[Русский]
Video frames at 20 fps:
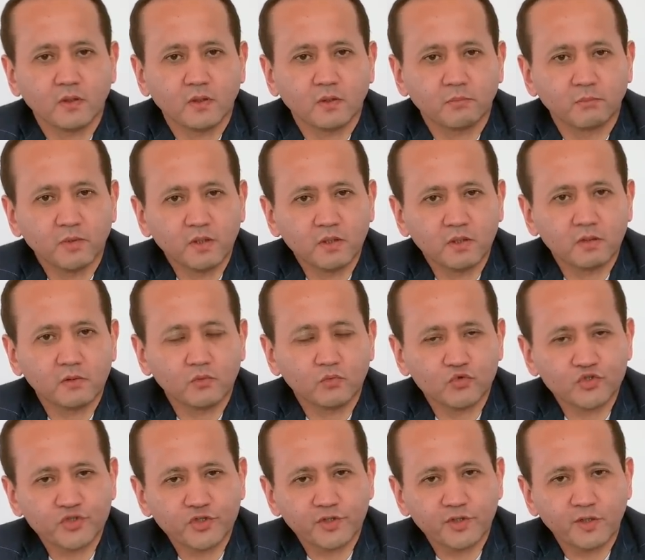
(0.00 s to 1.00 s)
мы
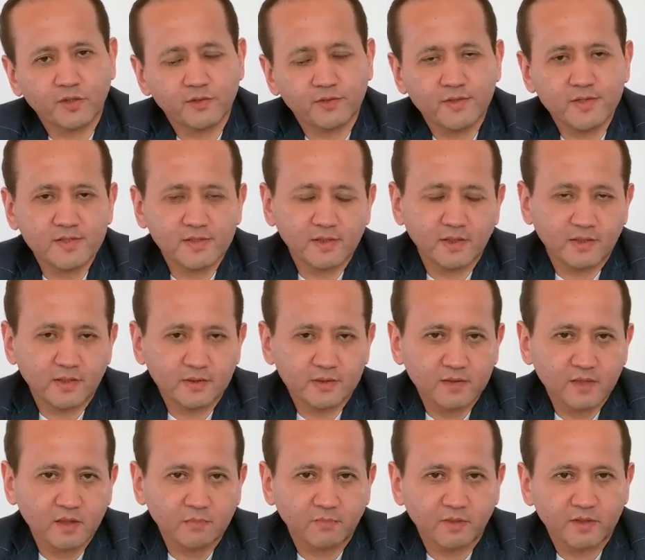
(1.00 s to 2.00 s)
уже несколько
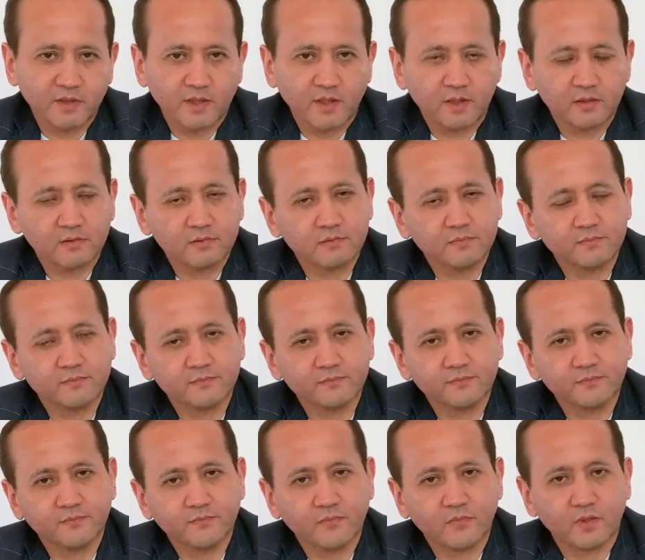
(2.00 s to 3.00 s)
дней подряд
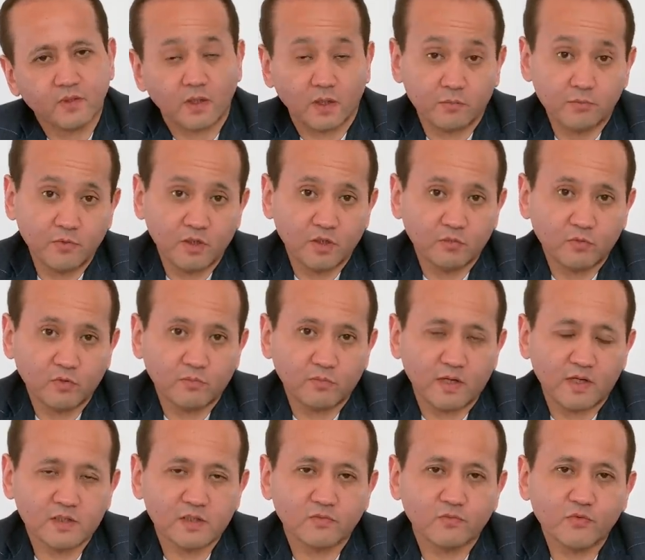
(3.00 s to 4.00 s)
как минимум,
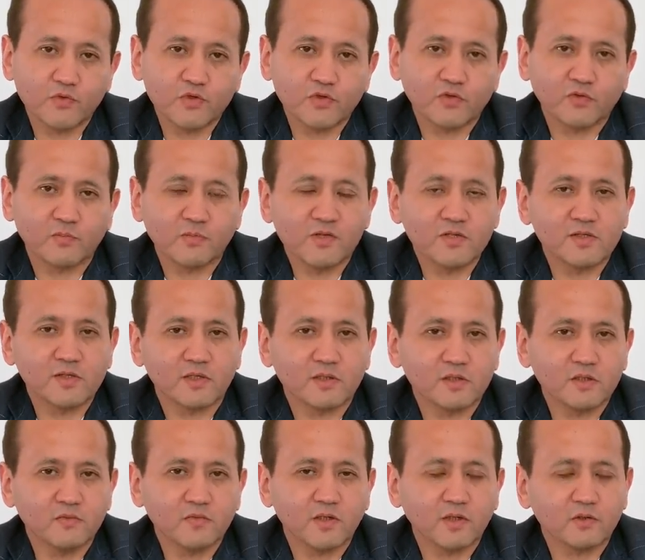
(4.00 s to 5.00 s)
озвучиваем
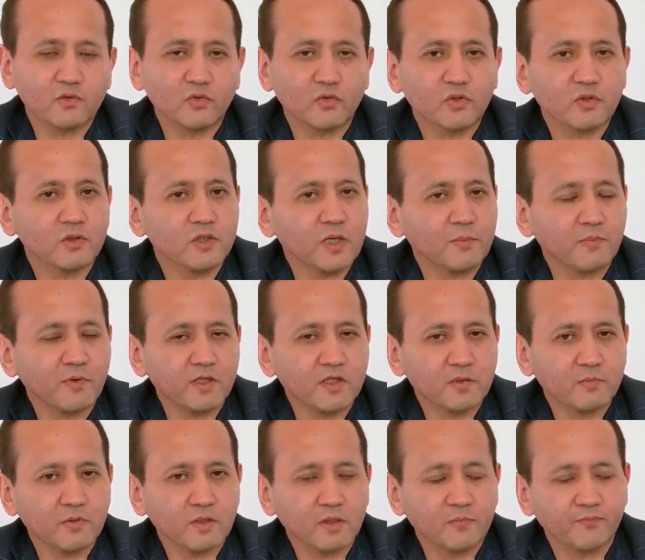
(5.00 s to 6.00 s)
инициативы, которые
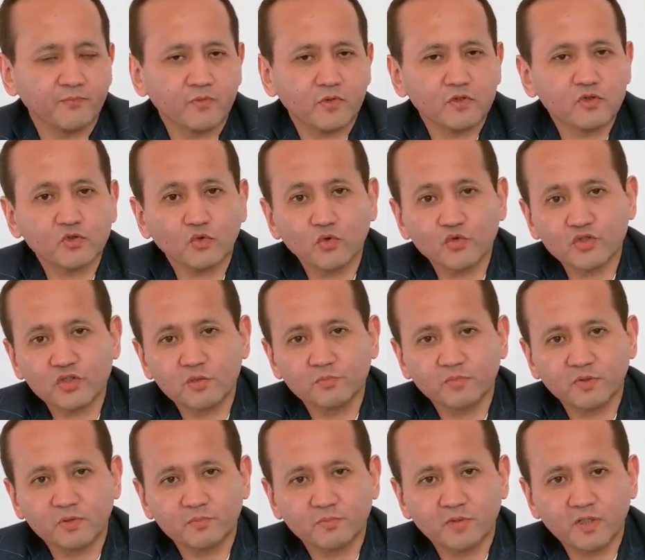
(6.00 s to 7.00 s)
необходимо срочно
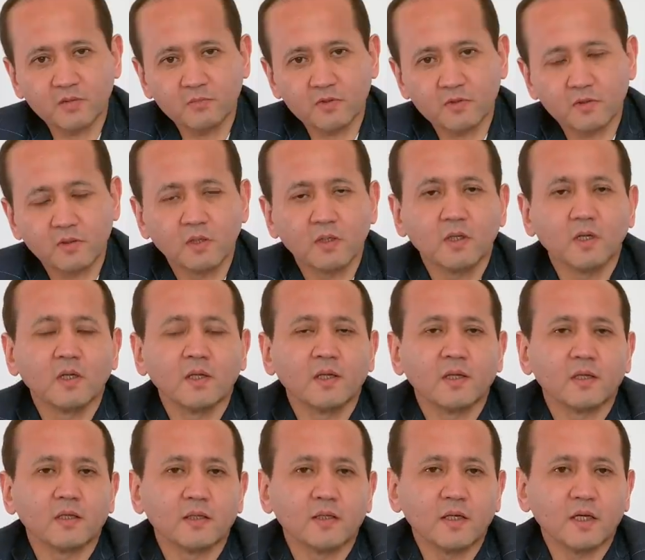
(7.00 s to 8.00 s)
предпринять
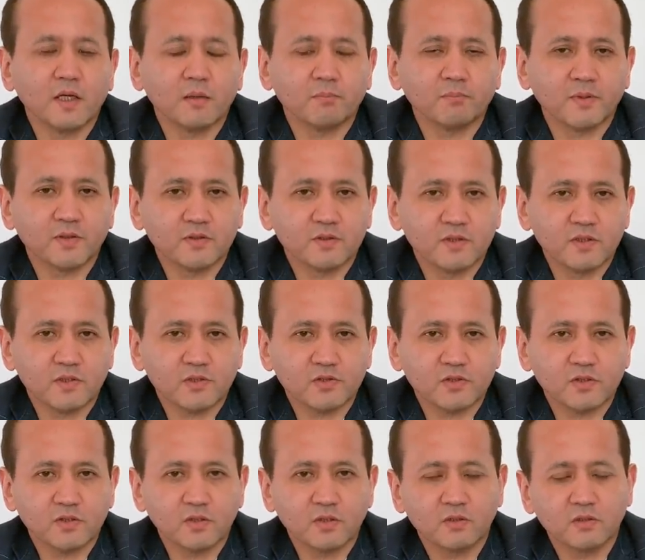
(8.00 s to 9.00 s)
для
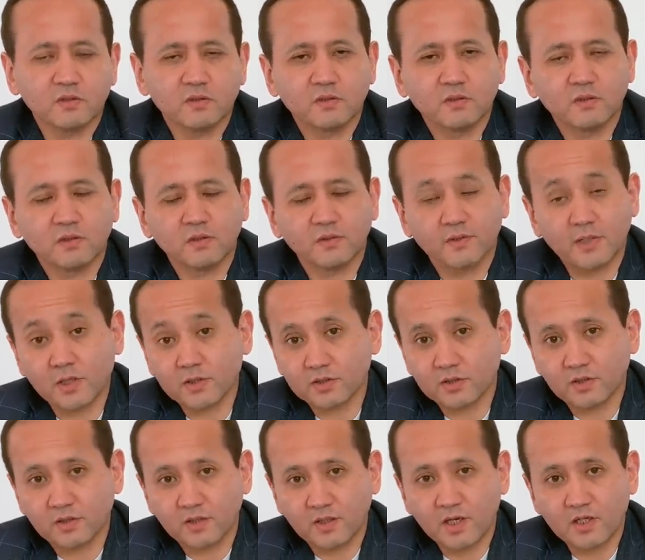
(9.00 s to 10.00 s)
поддержки
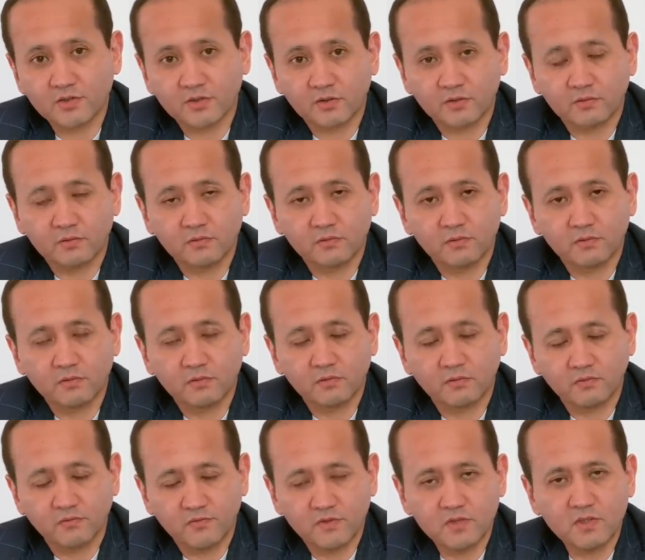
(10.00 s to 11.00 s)
наших граждан,
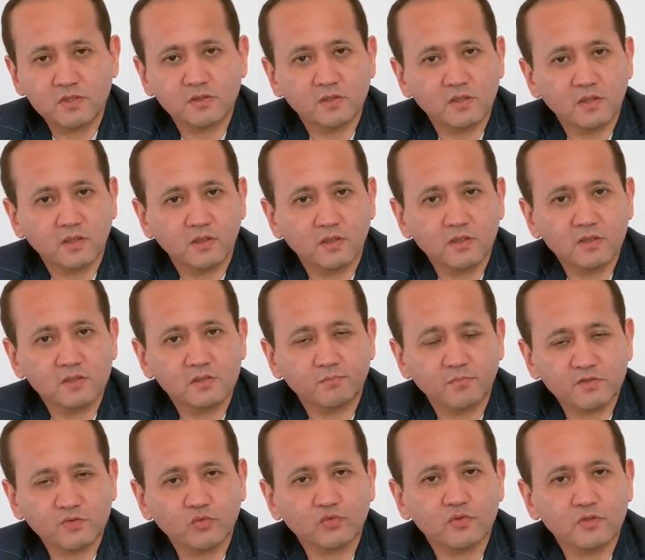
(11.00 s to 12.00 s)
физических лиц, по
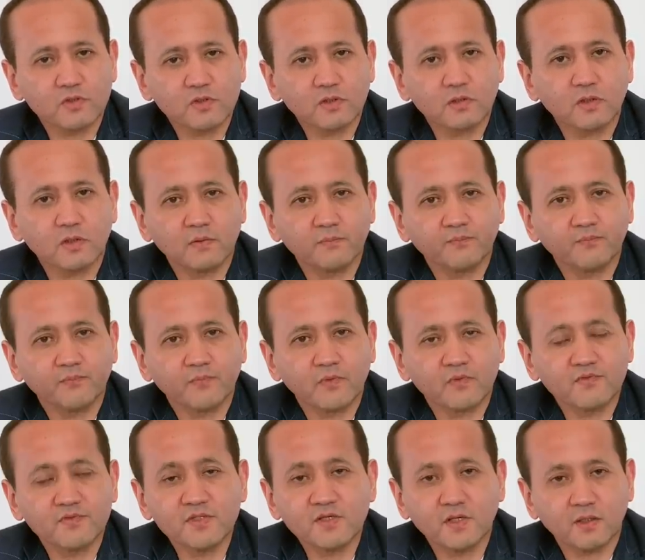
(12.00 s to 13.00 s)
сути дела
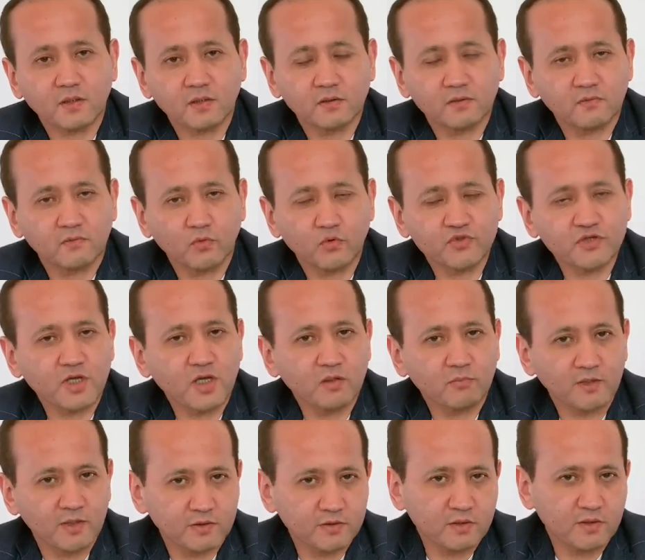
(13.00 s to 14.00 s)
всех, включая
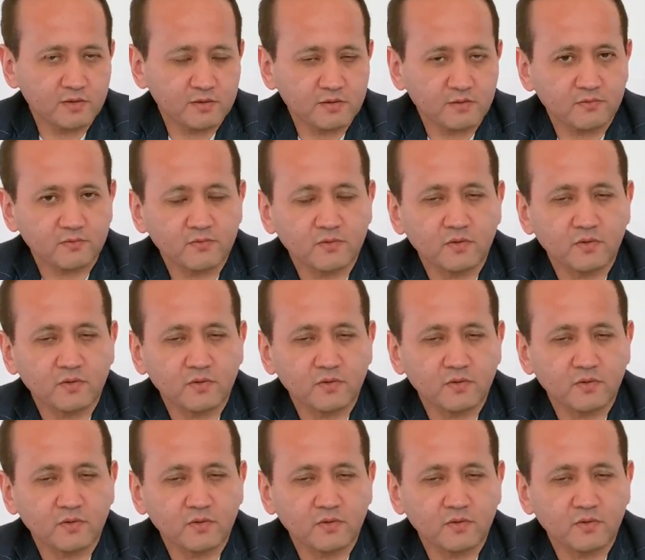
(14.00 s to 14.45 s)
младенцев.